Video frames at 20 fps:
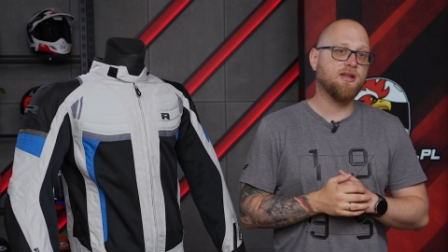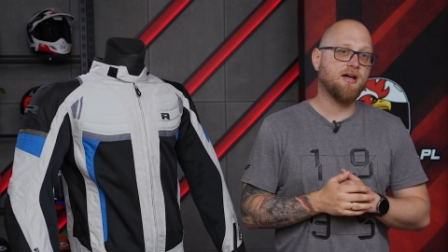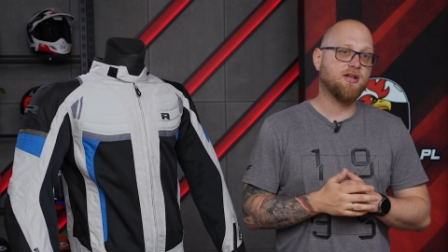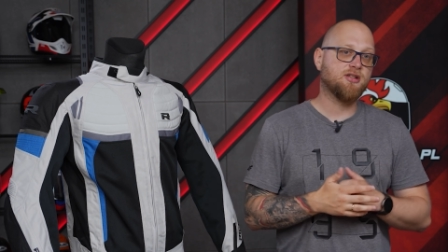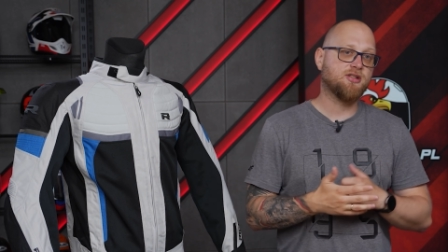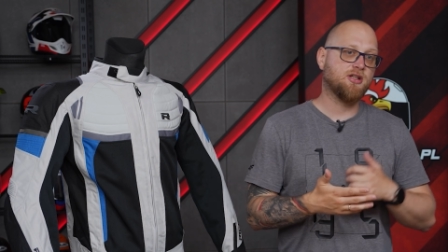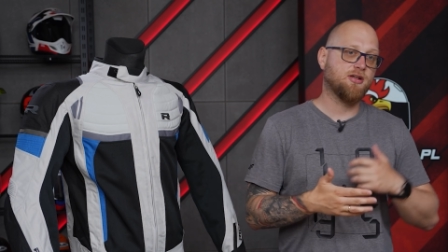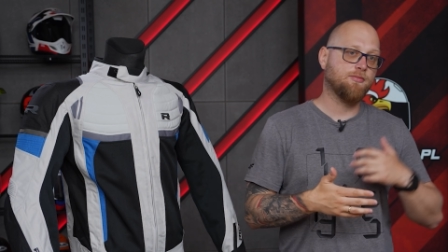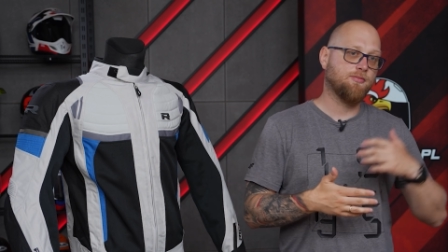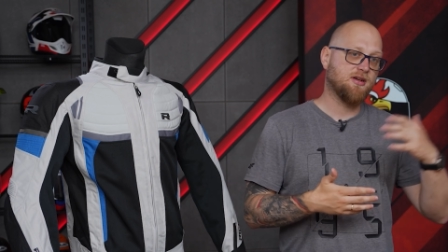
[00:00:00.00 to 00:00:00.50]

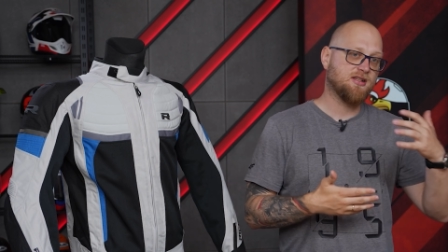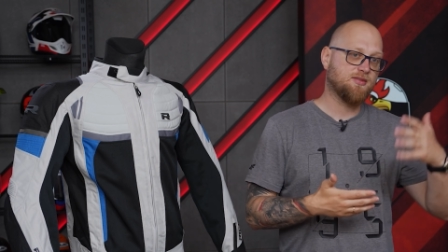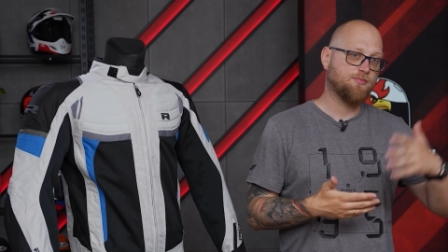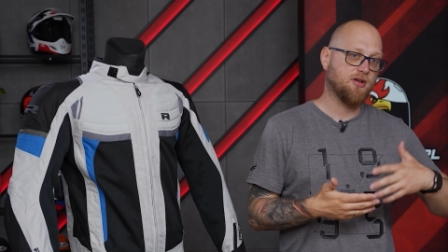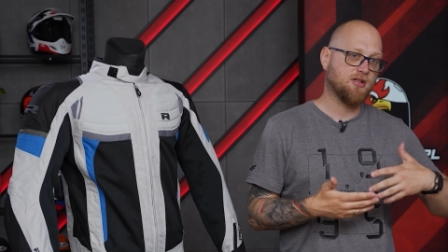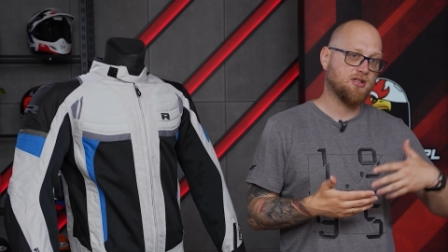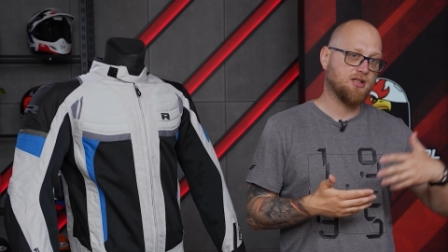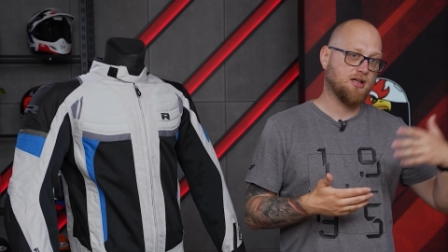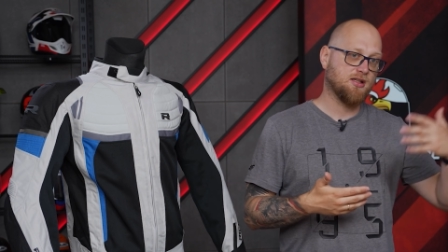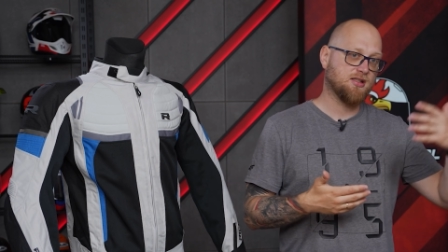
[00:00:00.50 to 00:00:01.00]
nasze
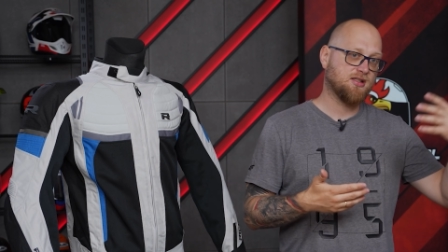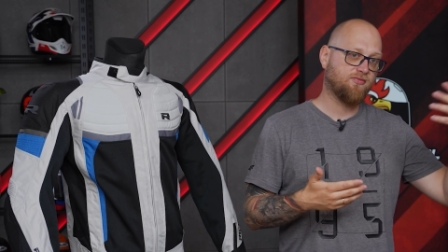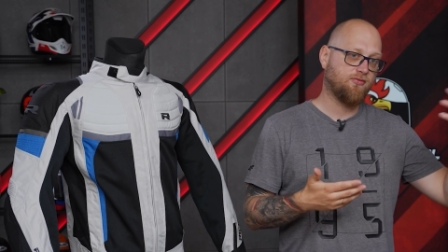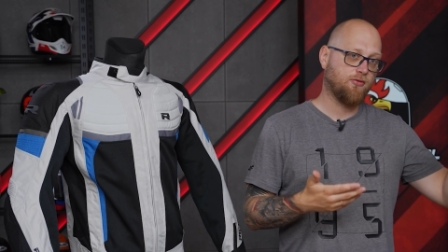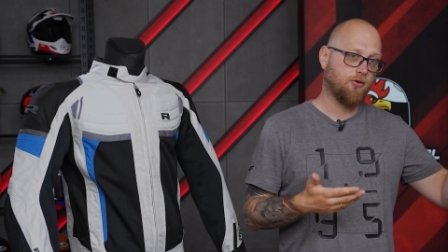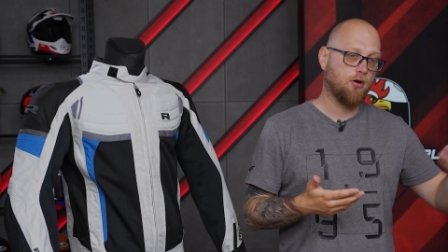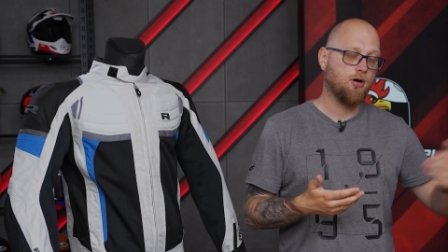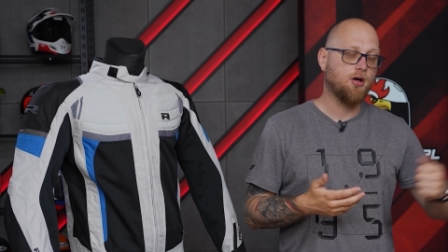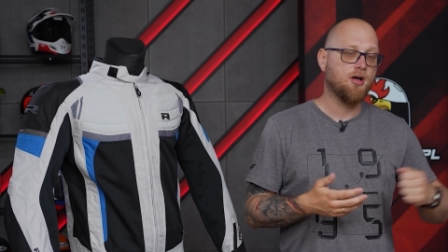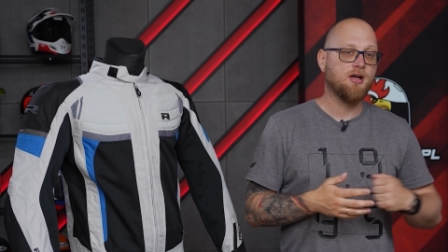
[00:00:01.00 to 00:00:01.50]

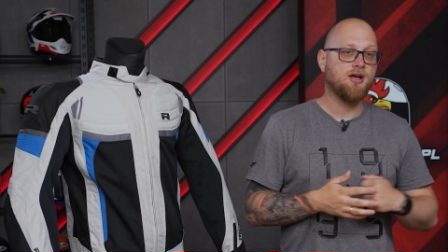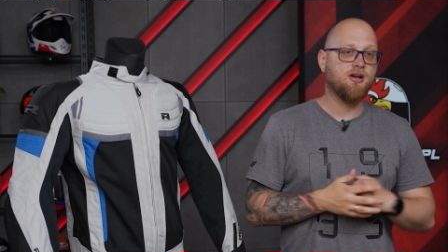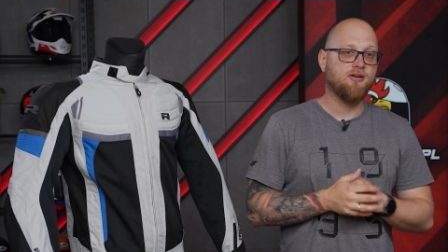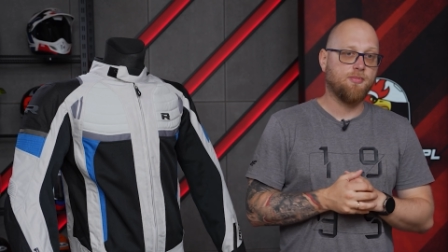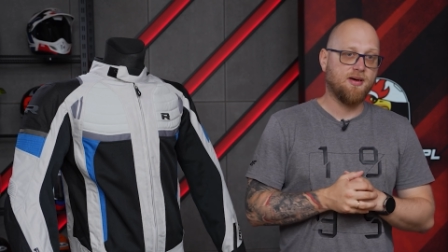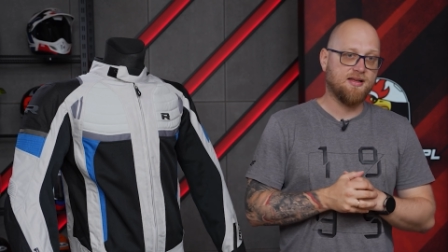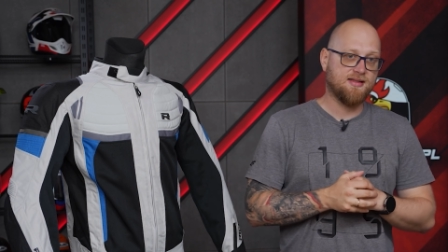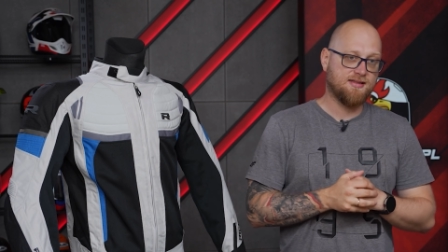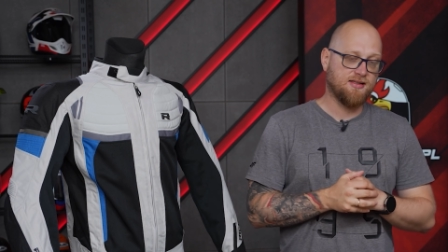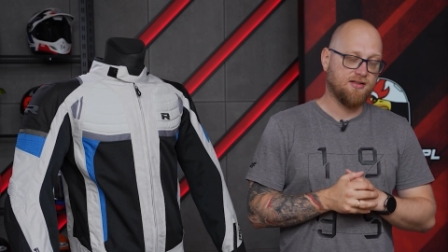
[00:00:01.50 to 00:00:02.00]
bezpieczeństwo
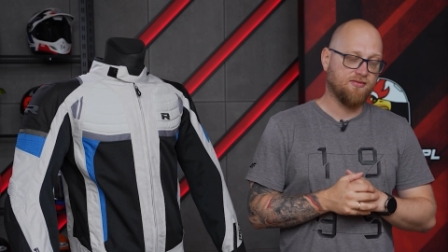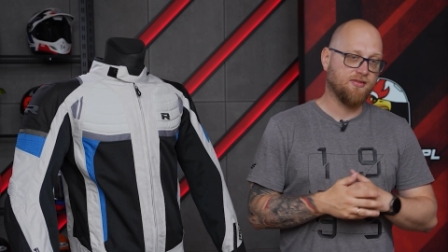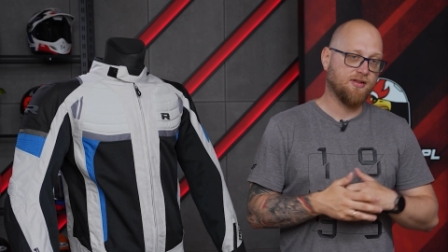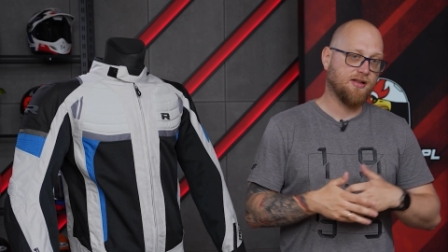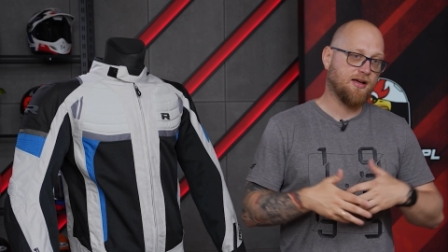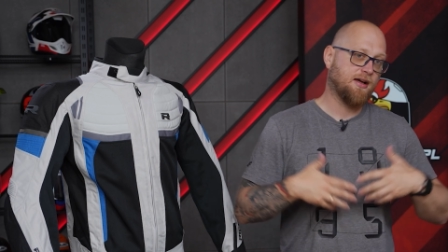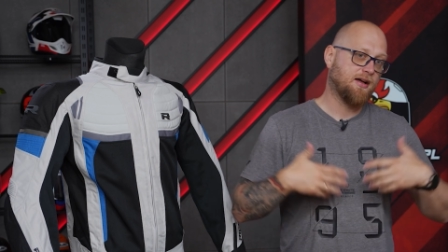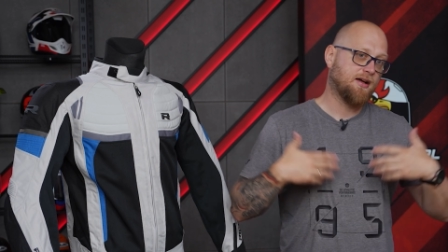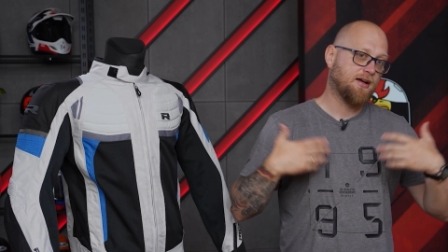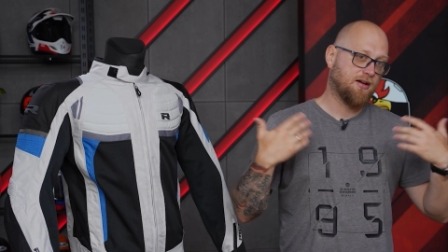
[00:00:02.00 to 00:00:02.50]

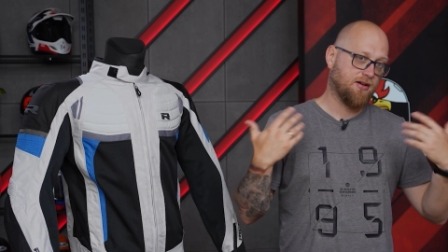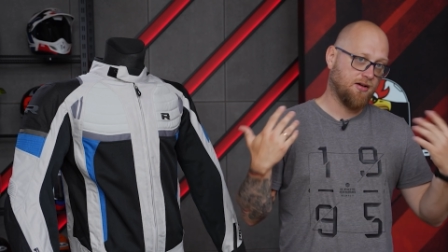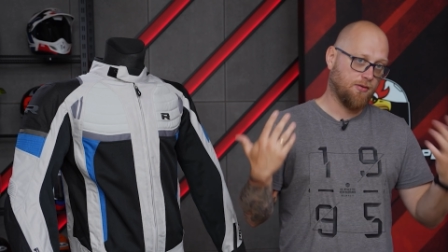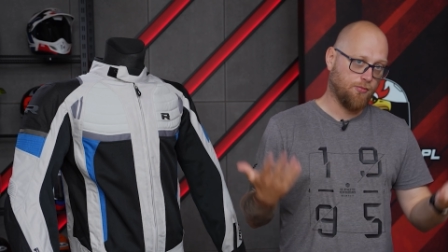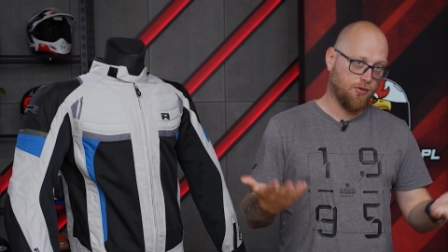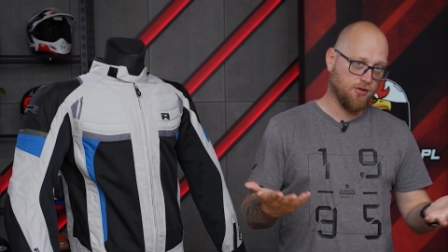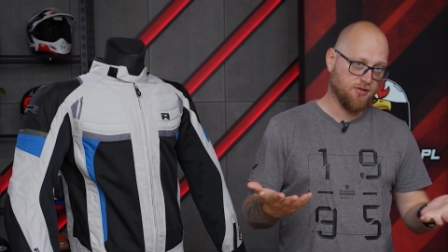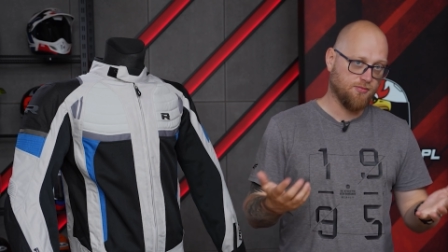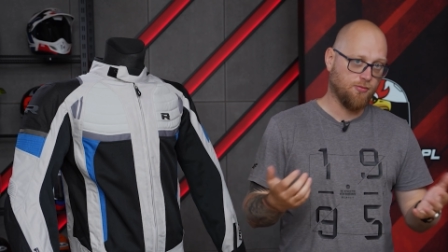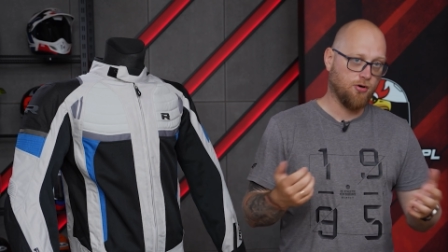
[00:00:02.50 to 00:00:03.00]
pasywne
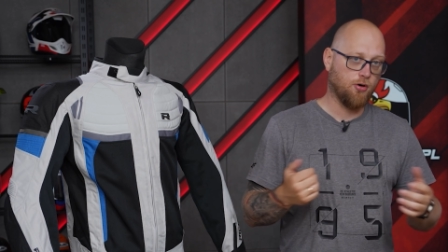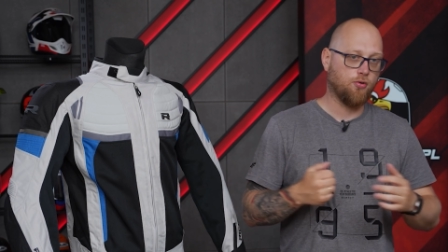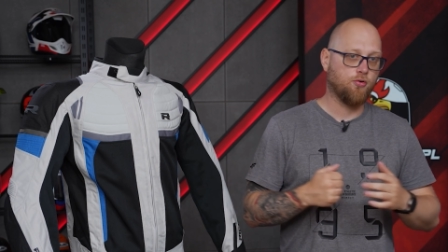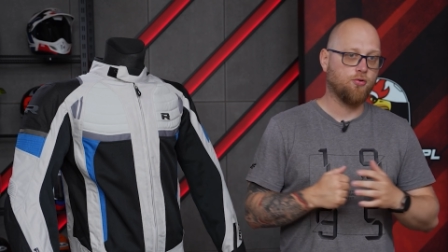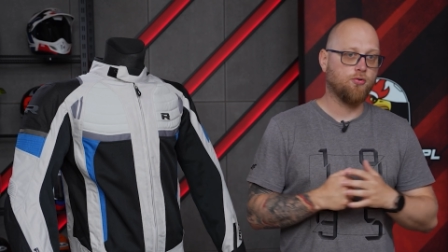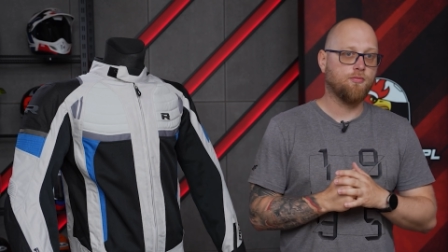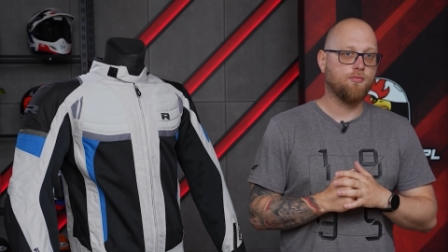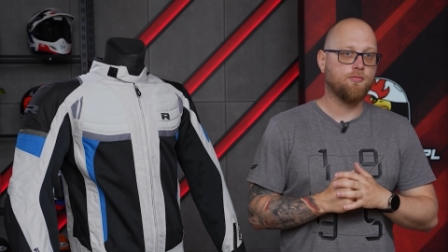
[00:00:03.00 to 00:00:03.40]
po zmroku.